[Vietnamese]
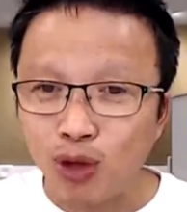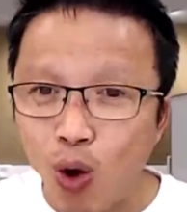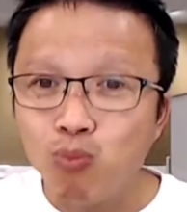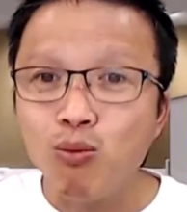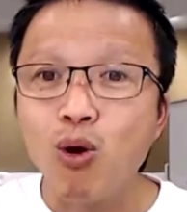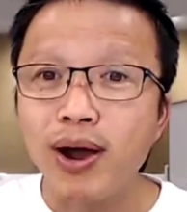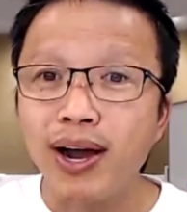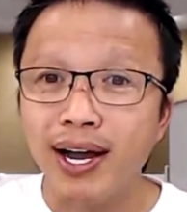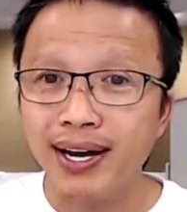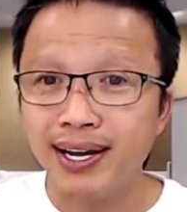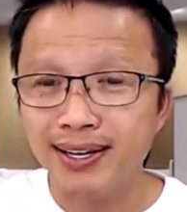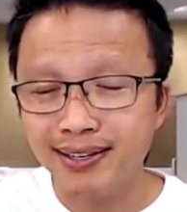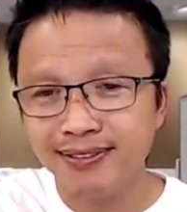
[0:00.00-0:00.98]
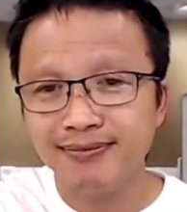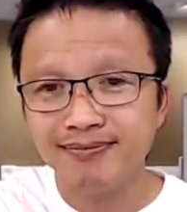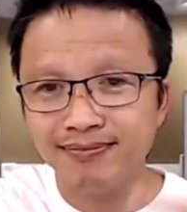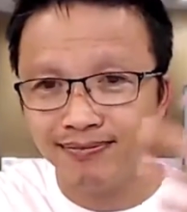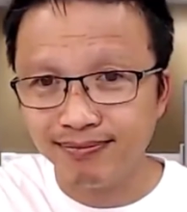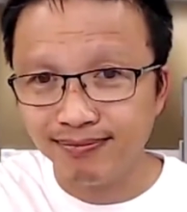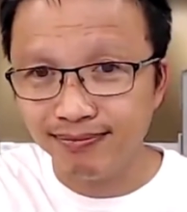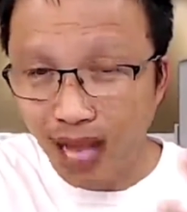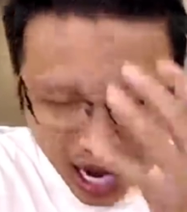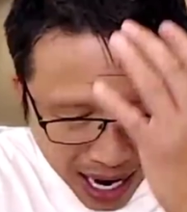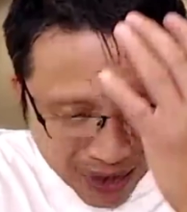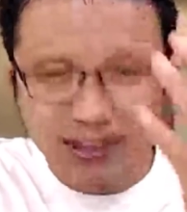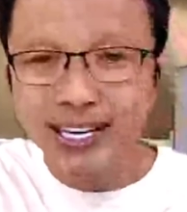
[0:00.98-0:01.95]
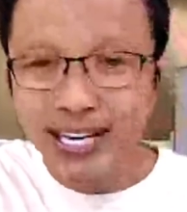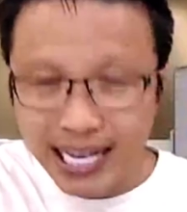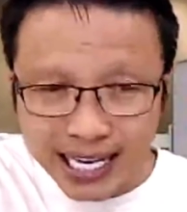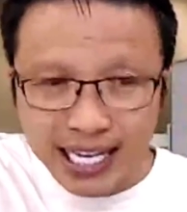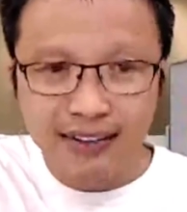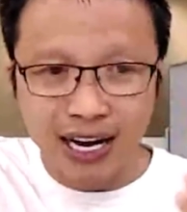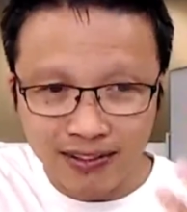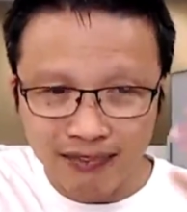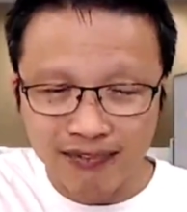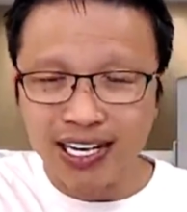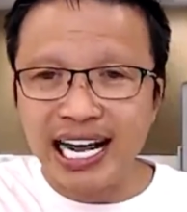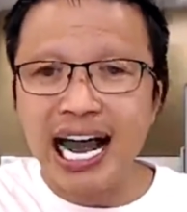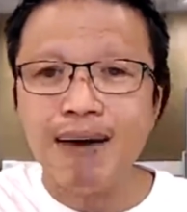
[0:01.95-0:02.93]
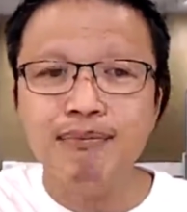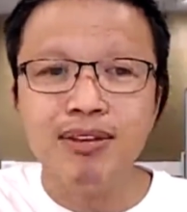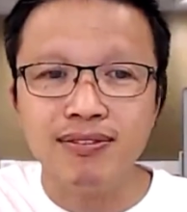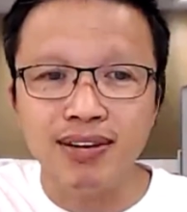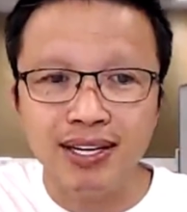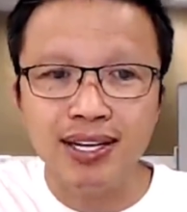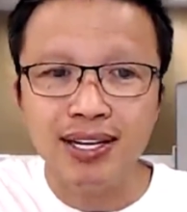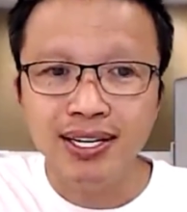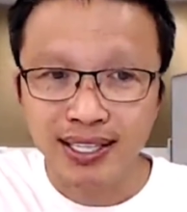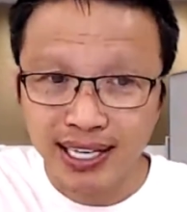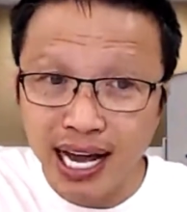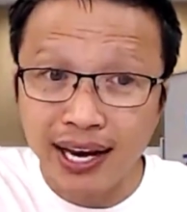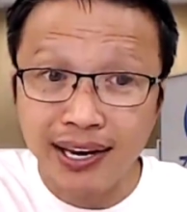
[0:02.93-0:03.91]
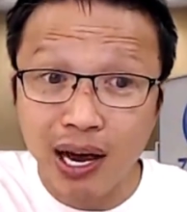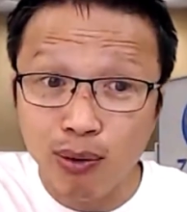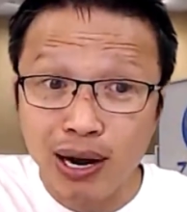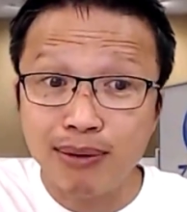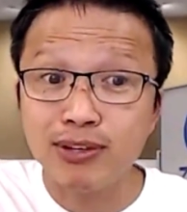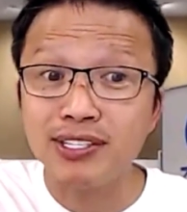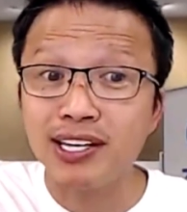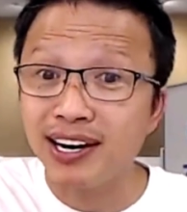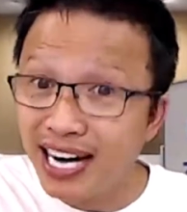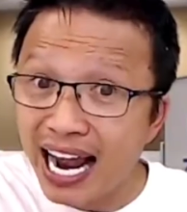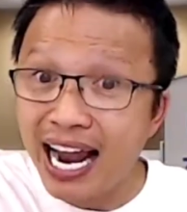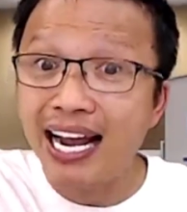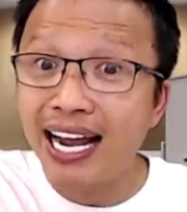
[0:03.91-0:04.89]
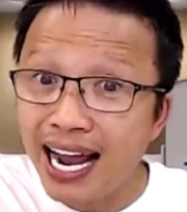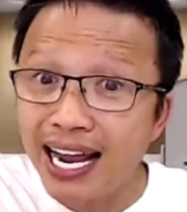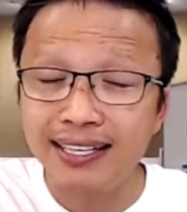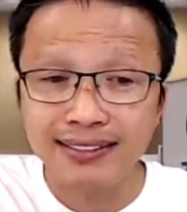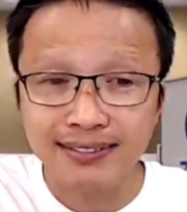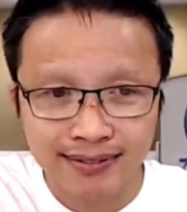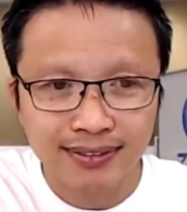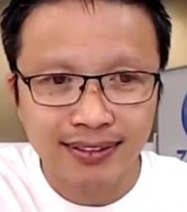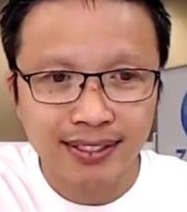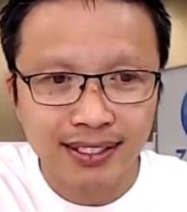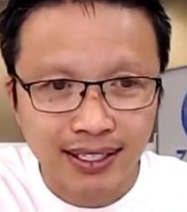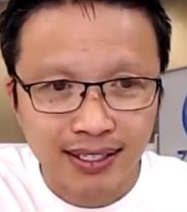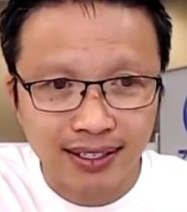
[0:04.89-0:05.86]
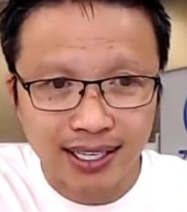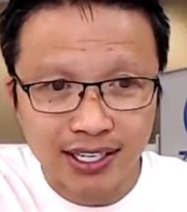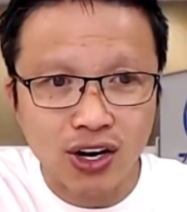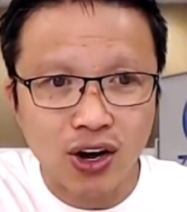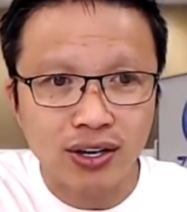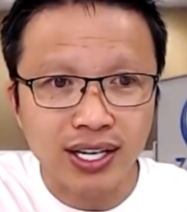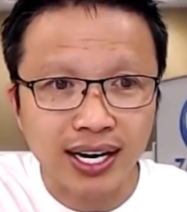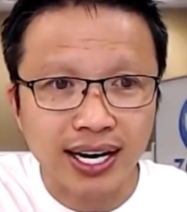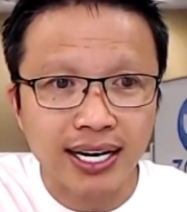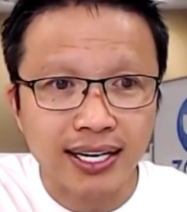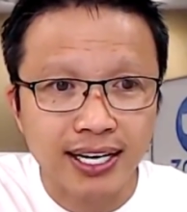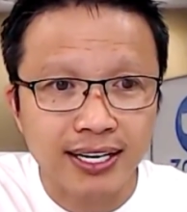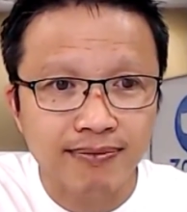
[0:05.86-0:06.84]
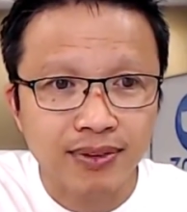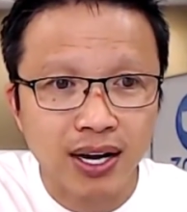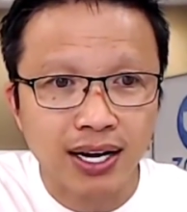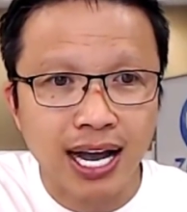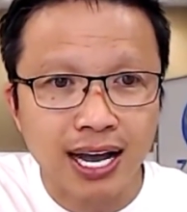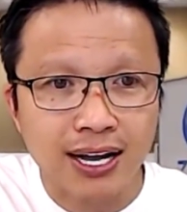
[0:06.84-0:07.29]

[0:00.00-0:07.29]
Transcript: tốt mối quan hệ này đó em phải nghĩ như vậy em phải cảm như vậy thì cái hành động của em nó sẽ ra khác người ta sẽ đón nhận khác đi ok